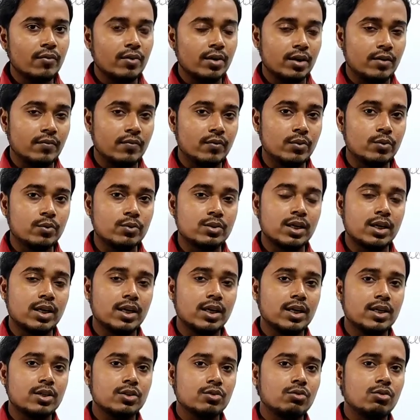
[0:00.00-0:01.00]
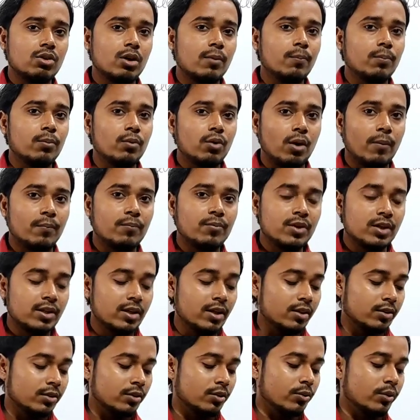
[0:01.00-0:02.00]
फ्रंट व्यूज़ अगर इसको आप टॉप से
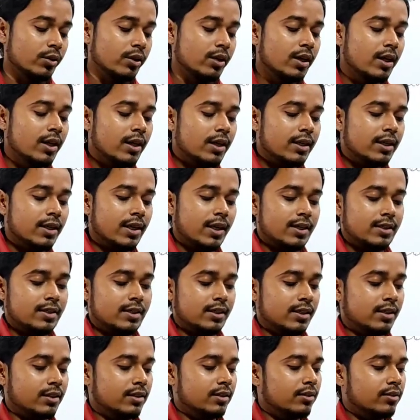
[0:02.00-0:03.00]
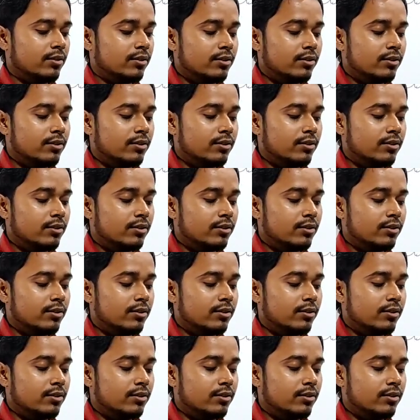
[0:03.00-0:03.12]
देखते हो यहाँ से